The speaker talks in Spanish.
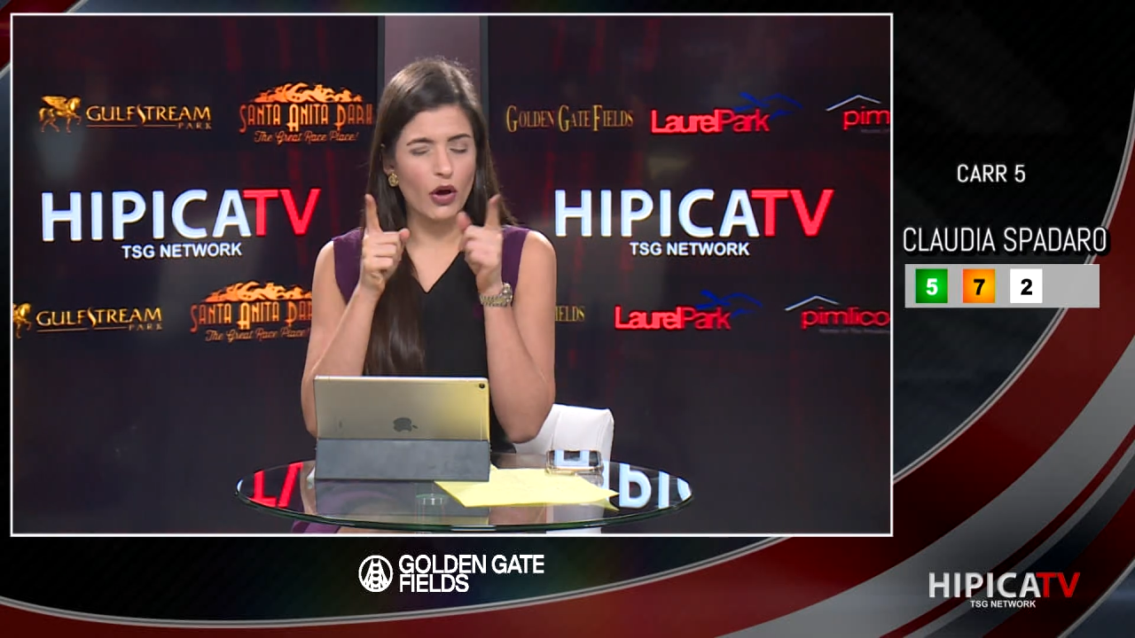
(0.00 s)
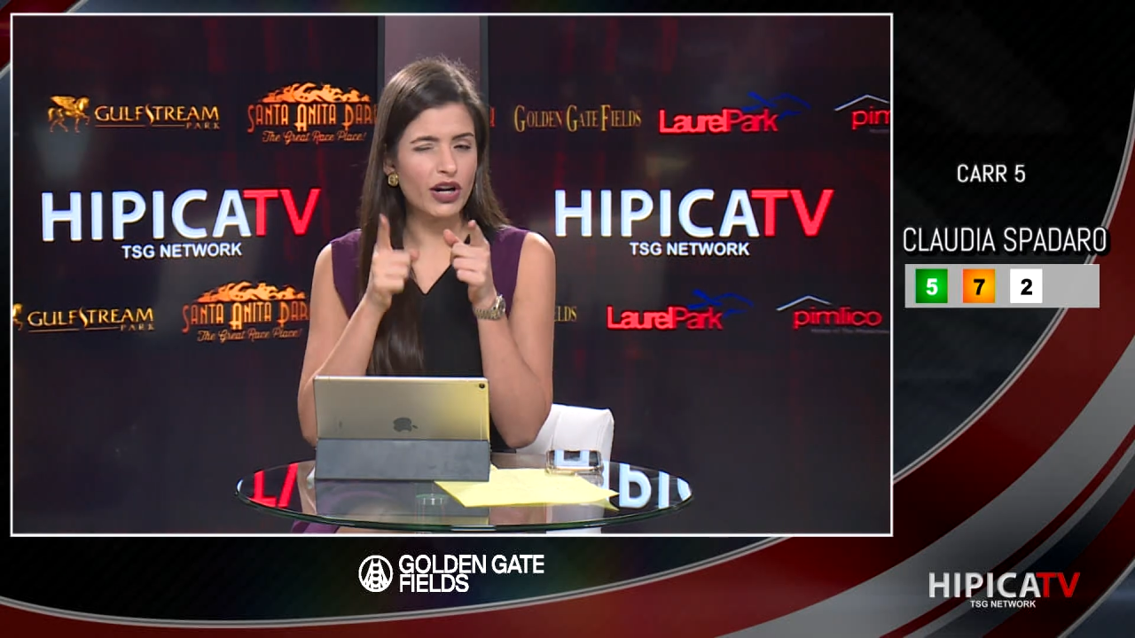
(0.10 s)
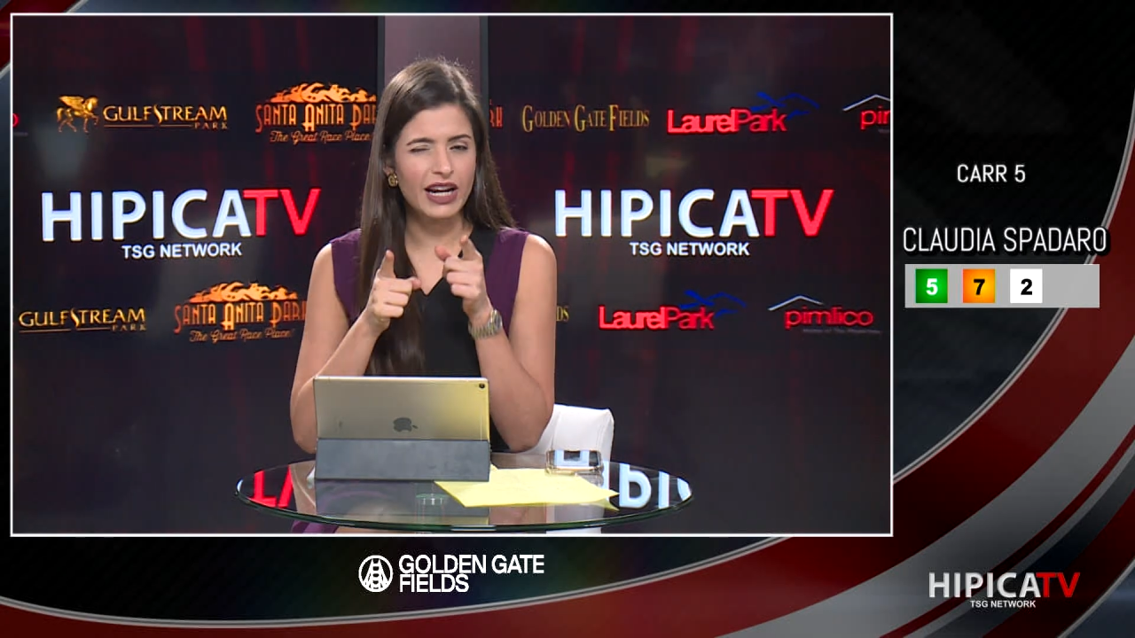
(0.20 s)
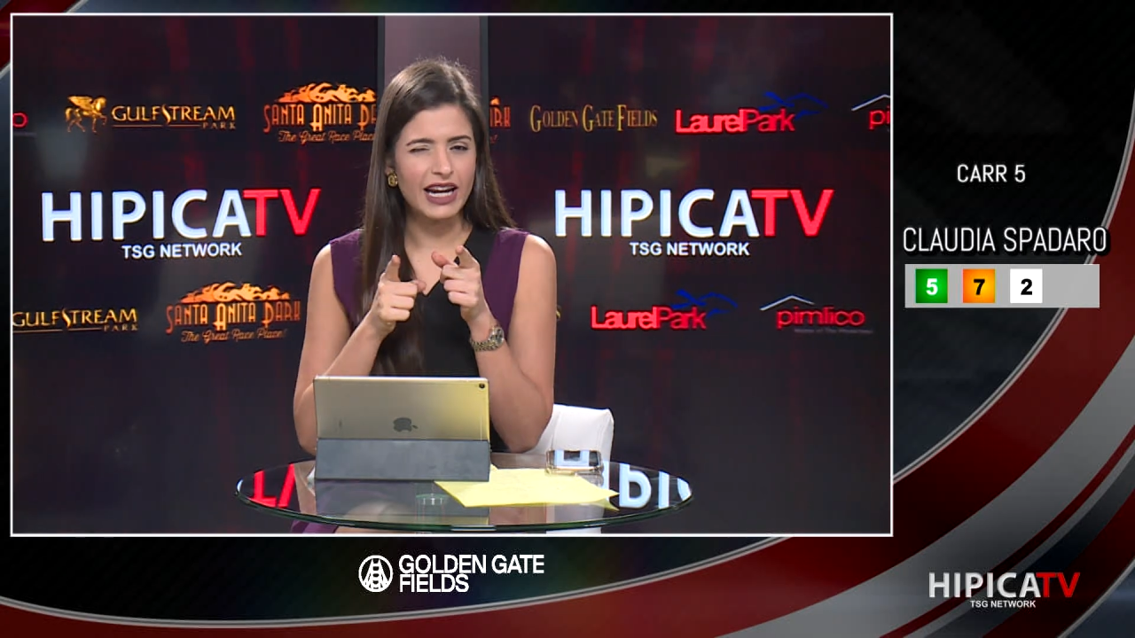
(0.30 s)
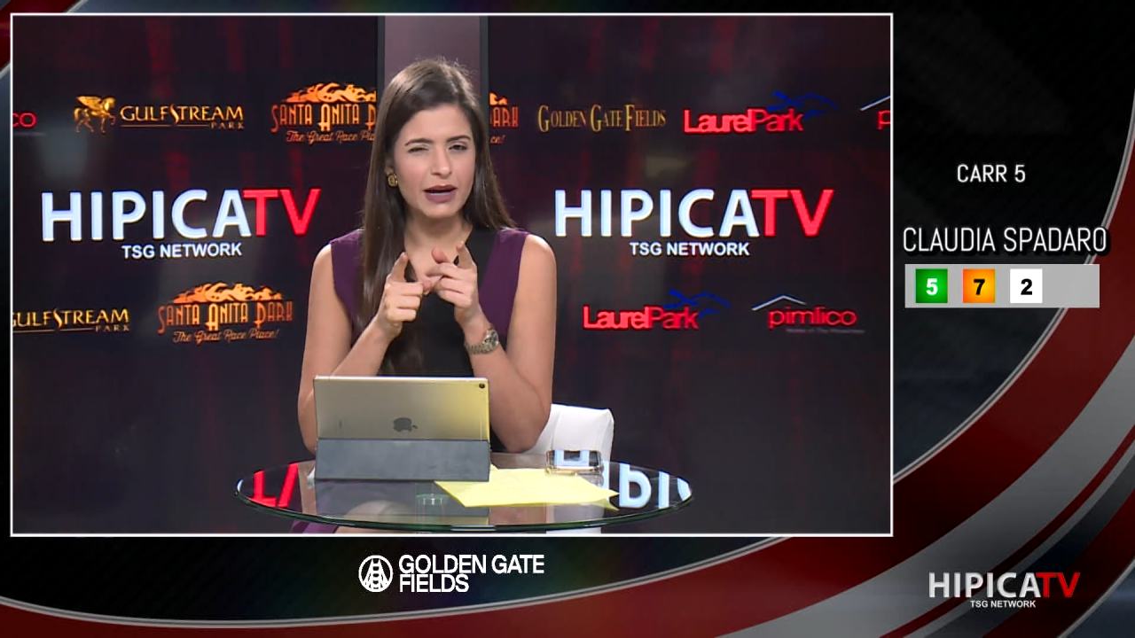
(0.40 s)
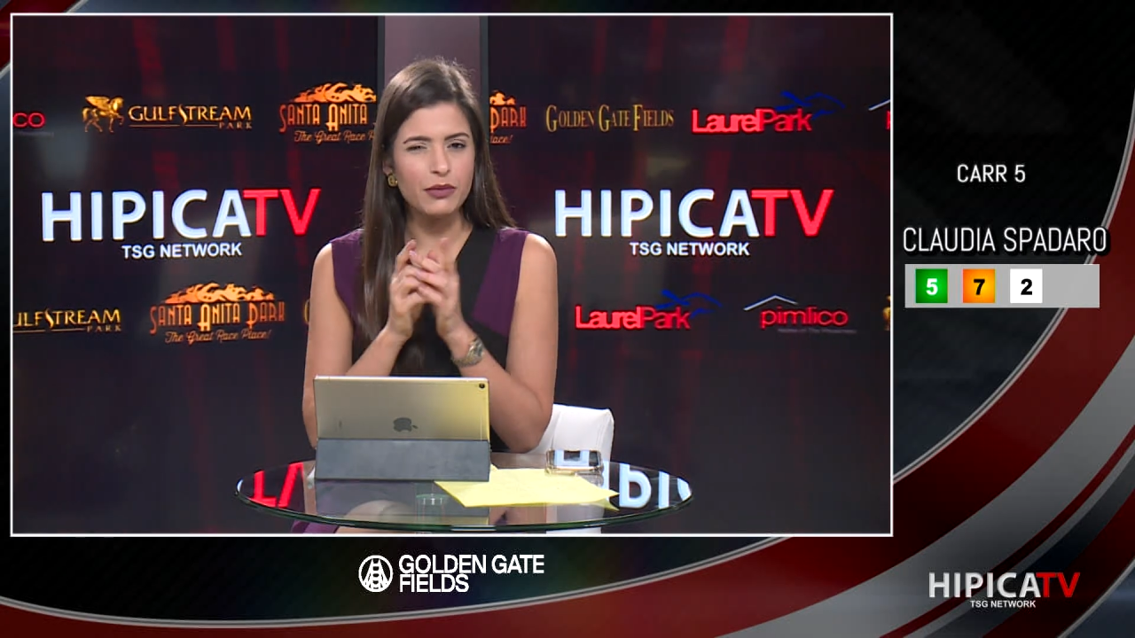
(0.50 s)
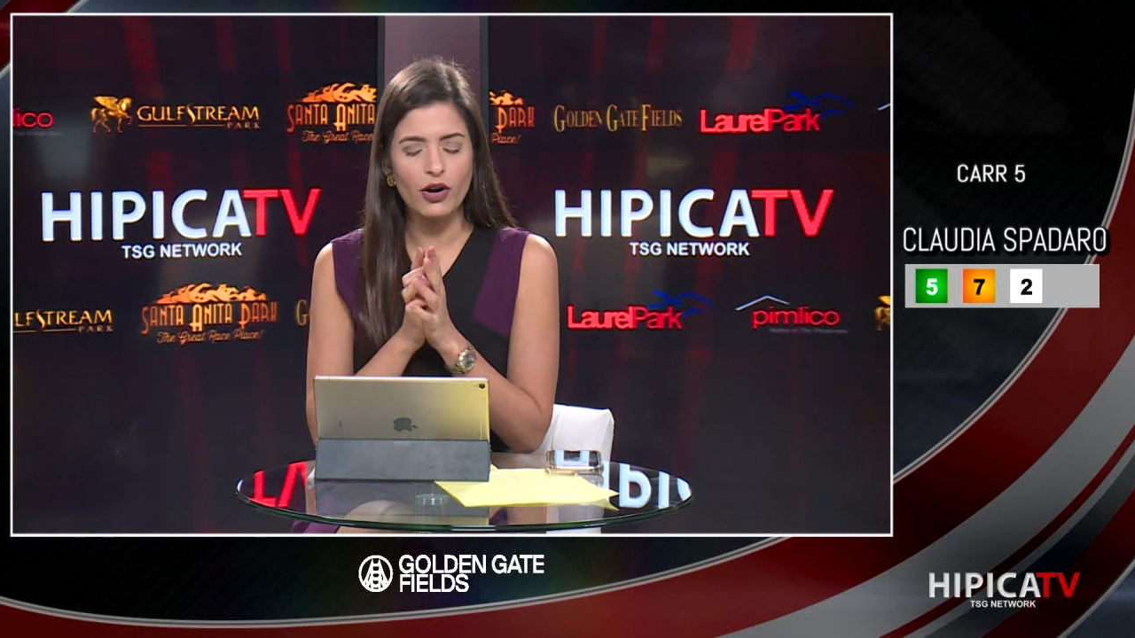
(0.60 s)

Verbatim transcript: arreglamos